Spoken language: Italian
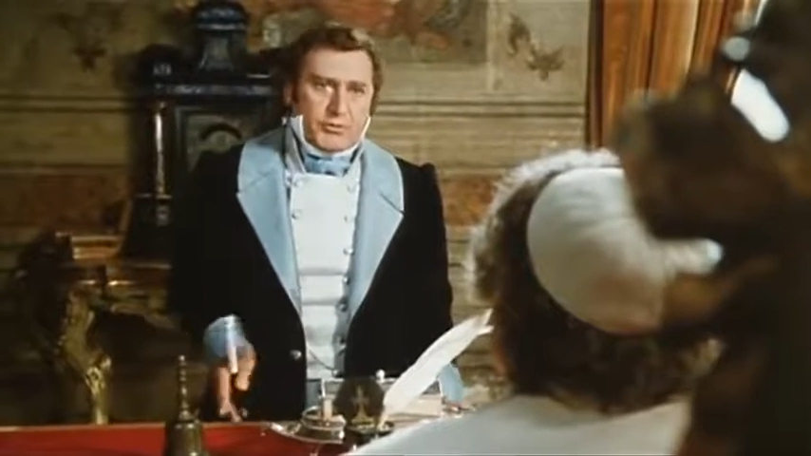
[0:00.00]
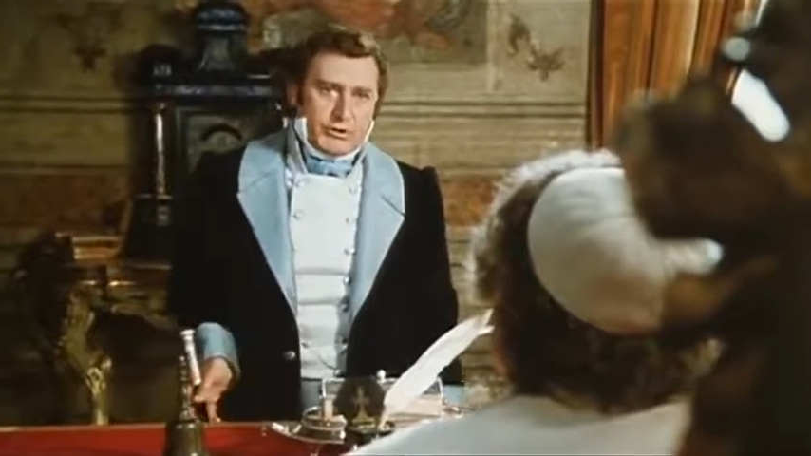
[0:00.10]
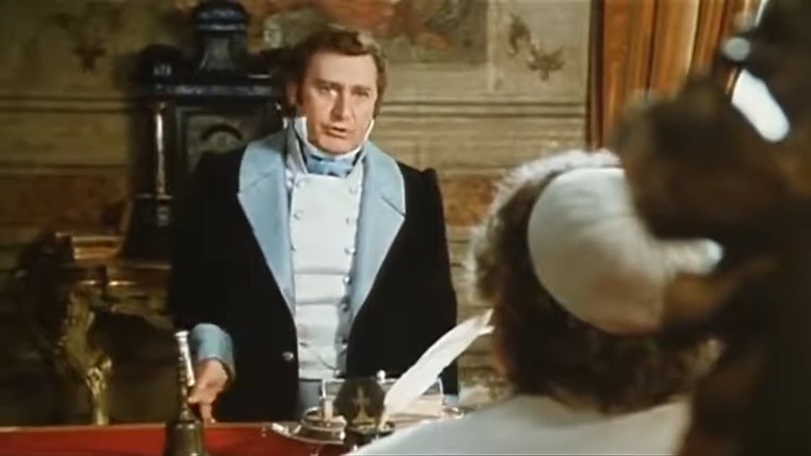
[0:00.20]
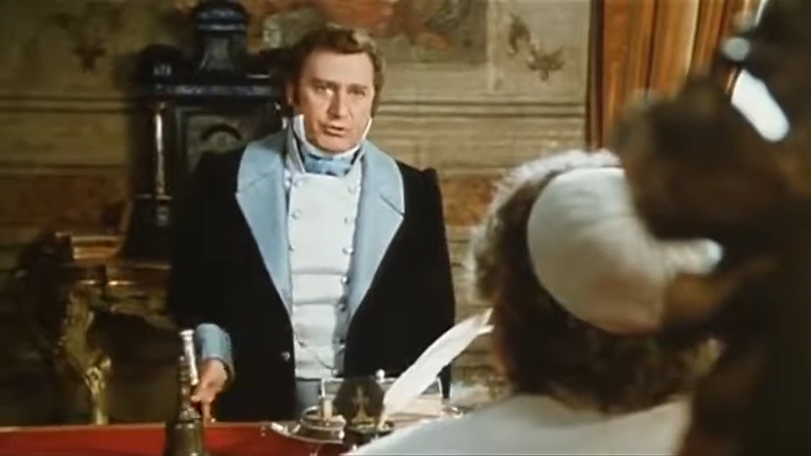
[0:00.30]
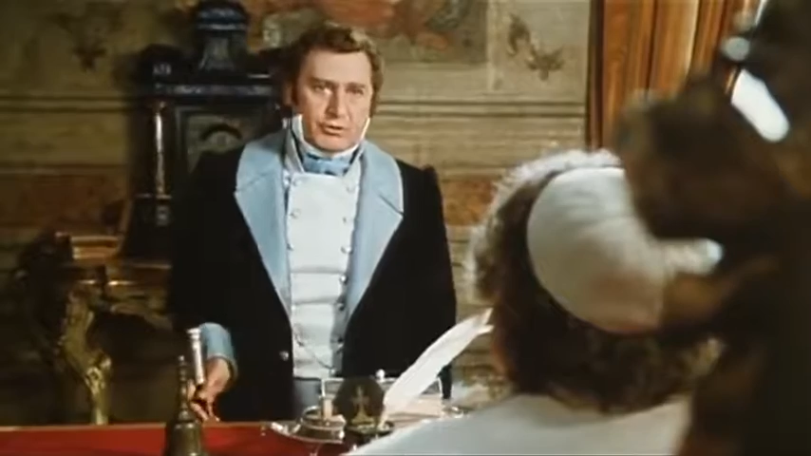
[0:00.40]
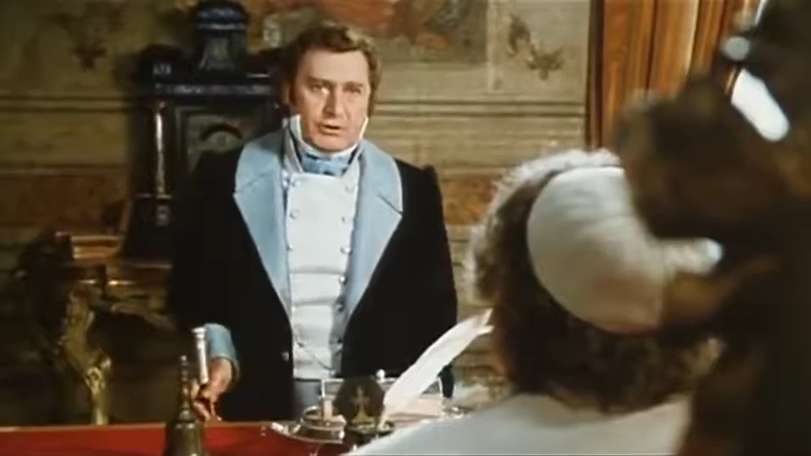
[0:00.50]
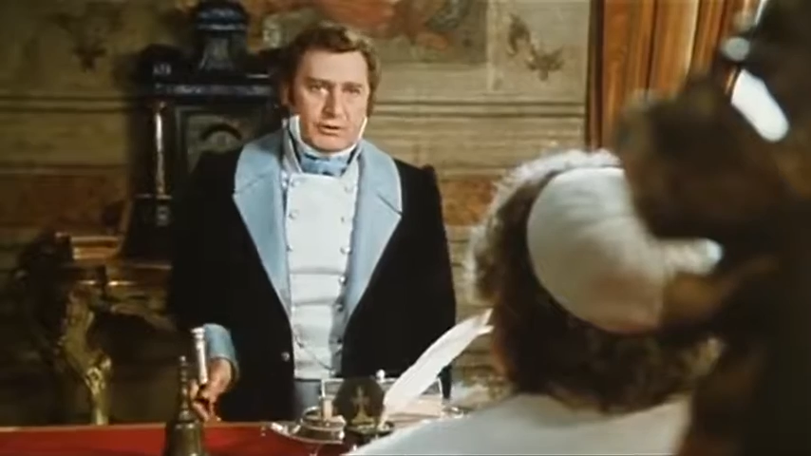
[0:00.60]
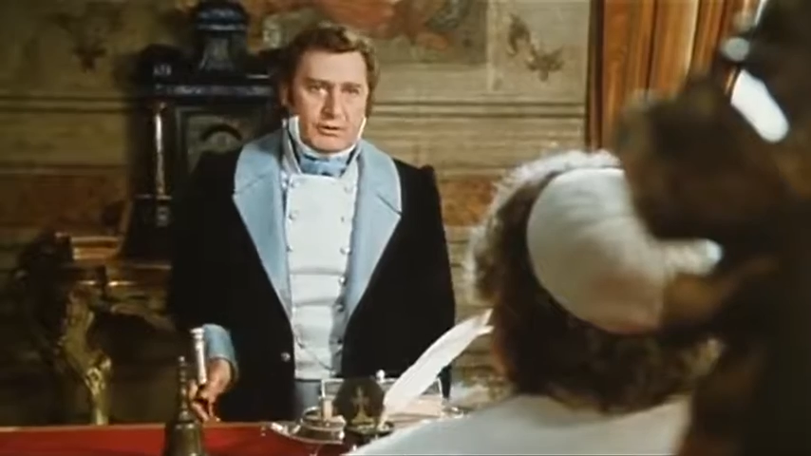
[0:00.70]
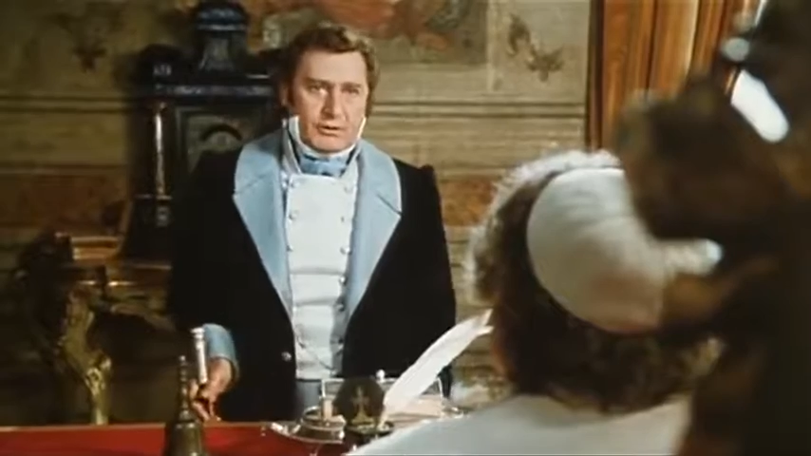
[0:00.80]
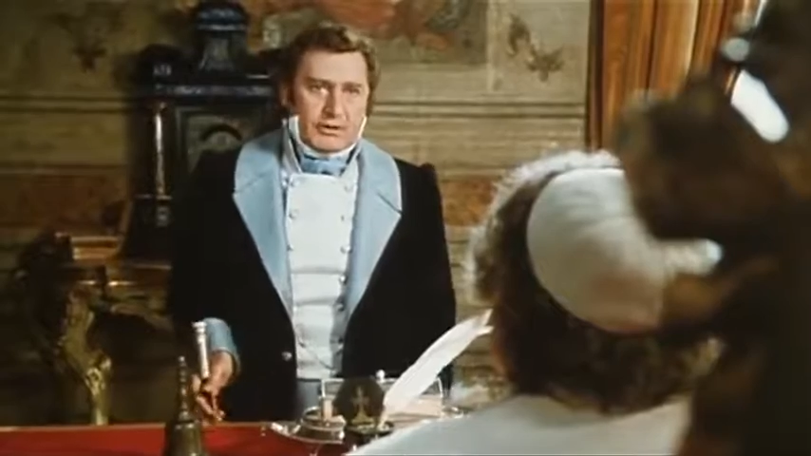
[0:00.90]
povero
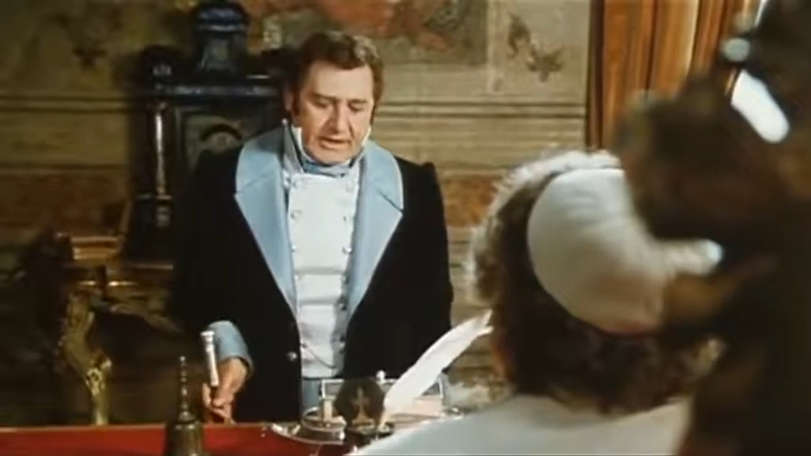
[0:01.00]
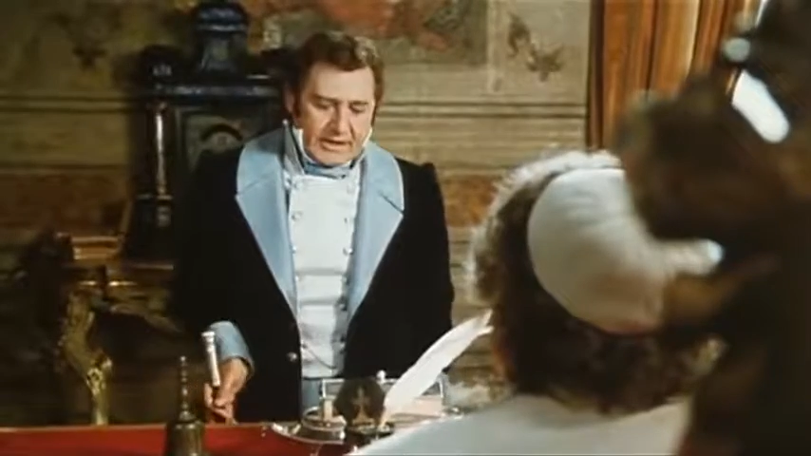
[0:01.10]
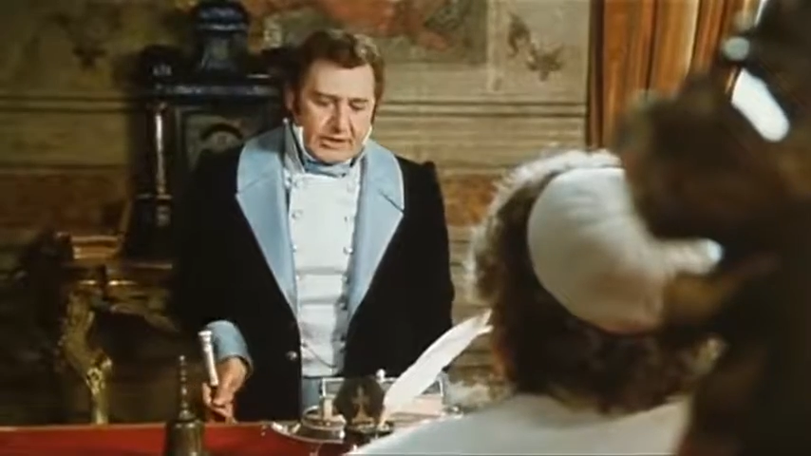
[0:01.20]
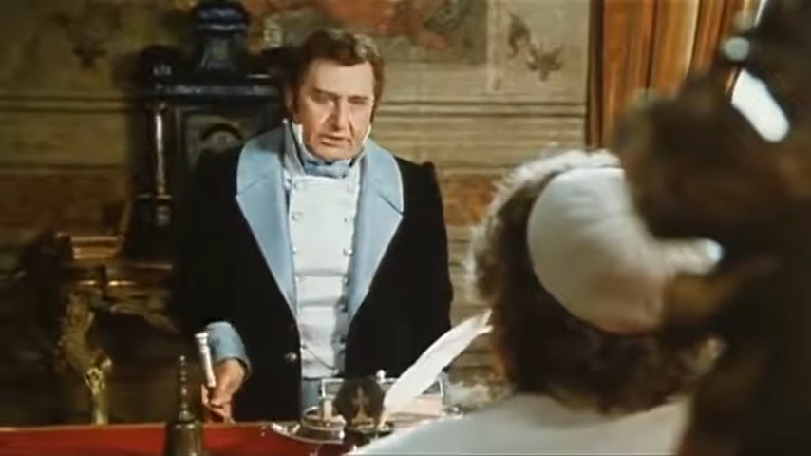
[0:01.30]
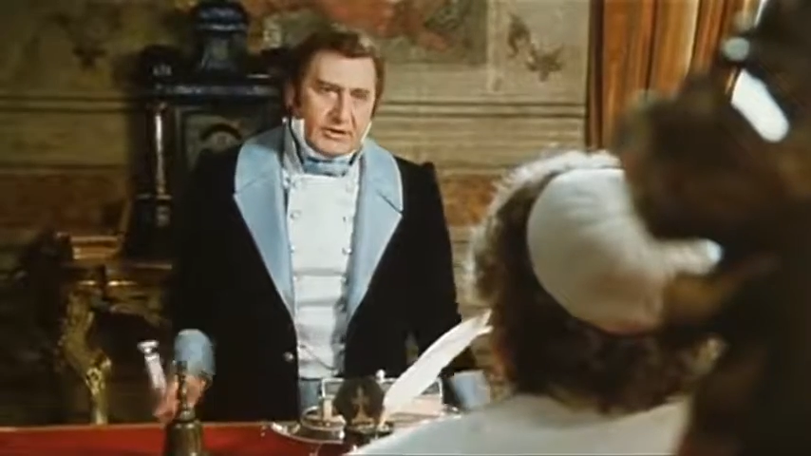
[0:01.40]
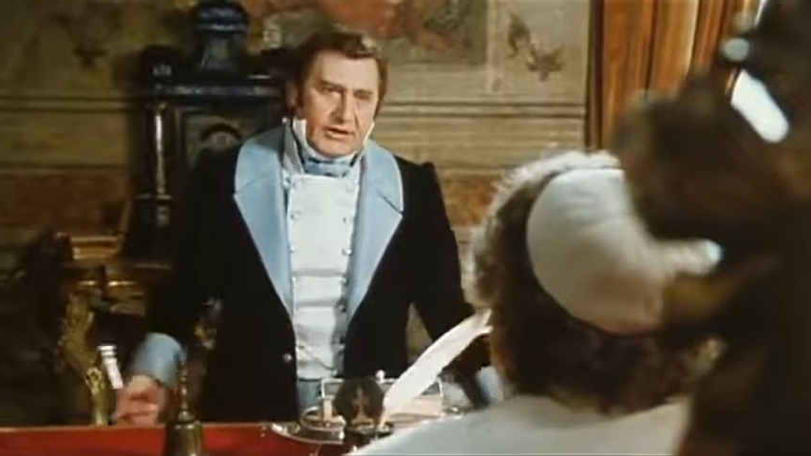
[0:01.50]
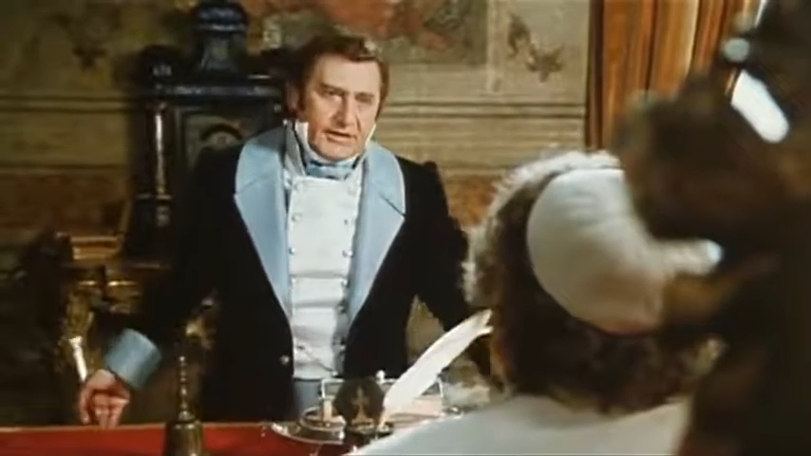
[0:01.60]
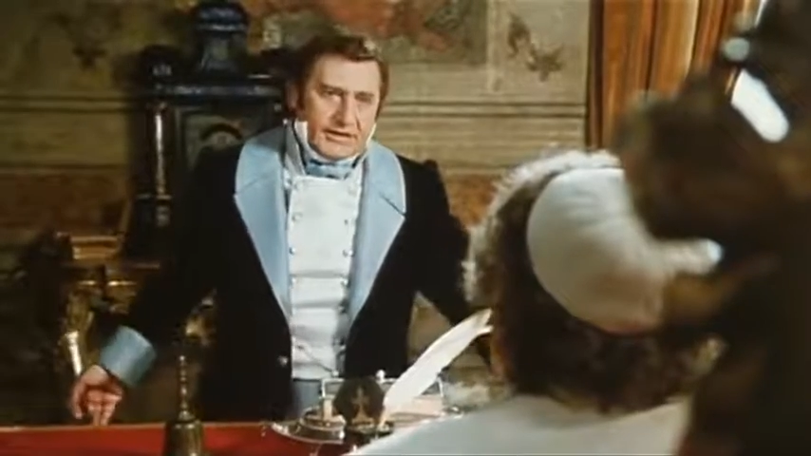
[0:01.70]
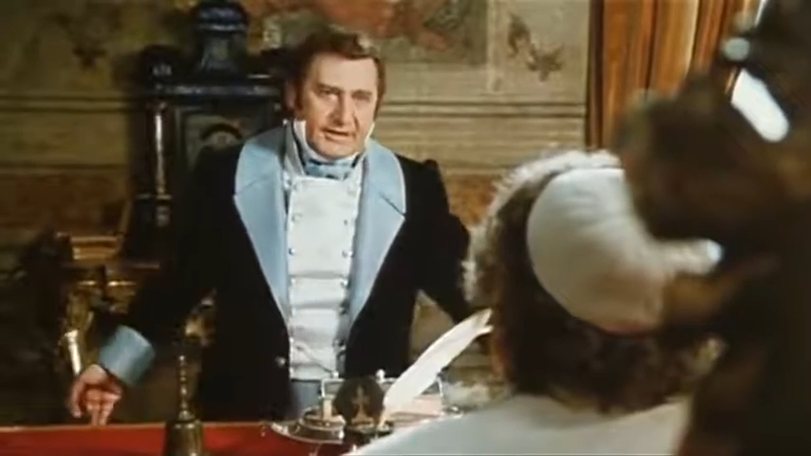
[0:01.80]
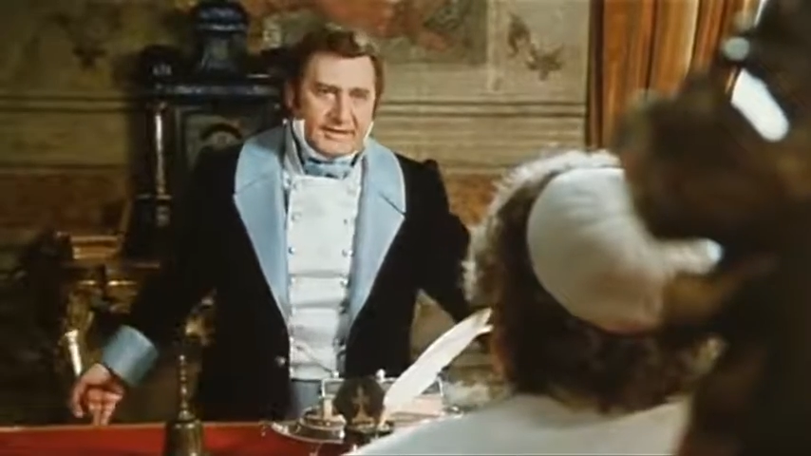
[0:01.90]
giudio, e io,
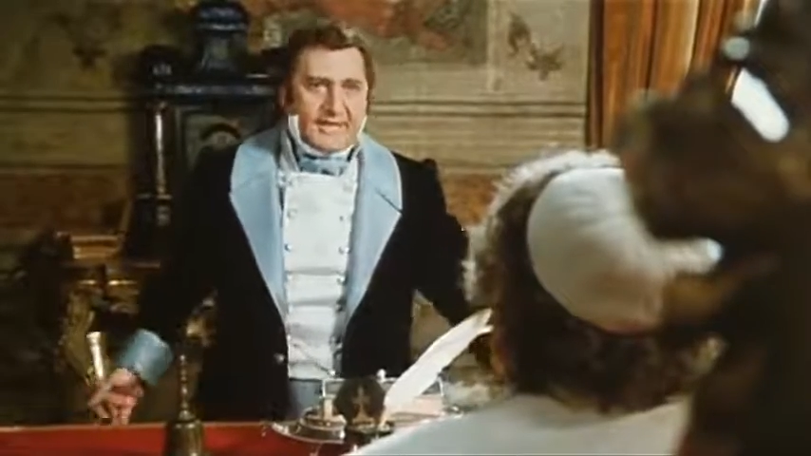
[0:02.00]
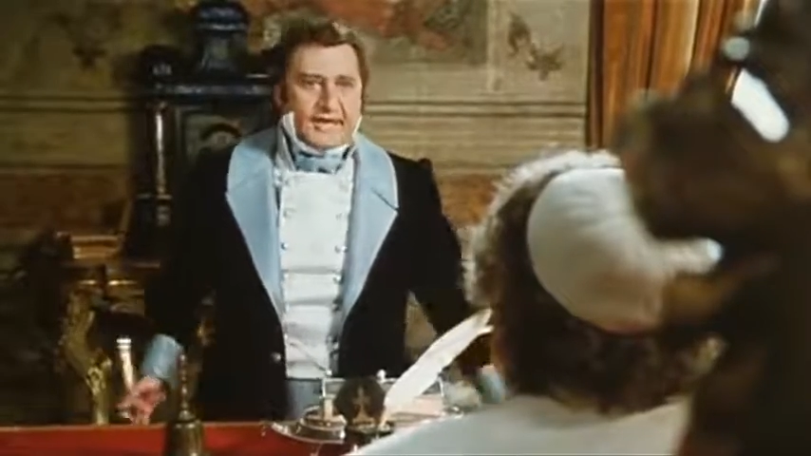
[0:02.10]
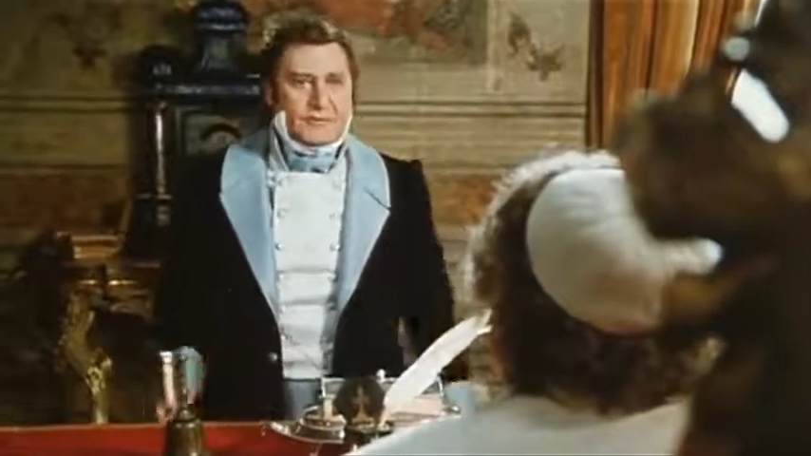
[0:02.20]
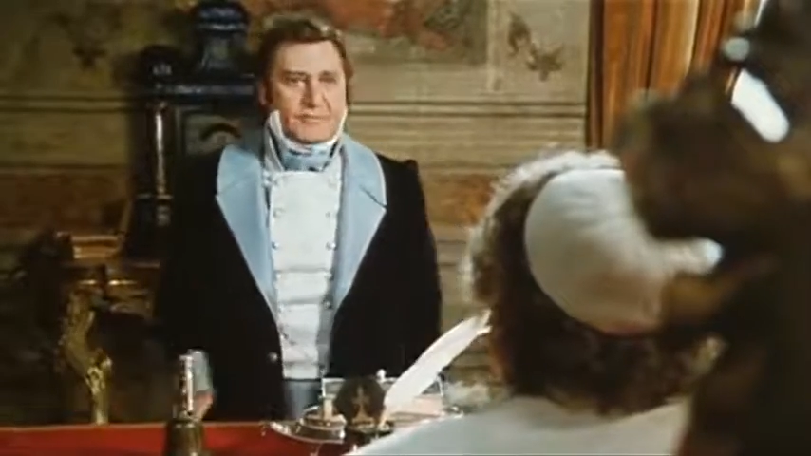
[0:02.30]
ricco e cristiano.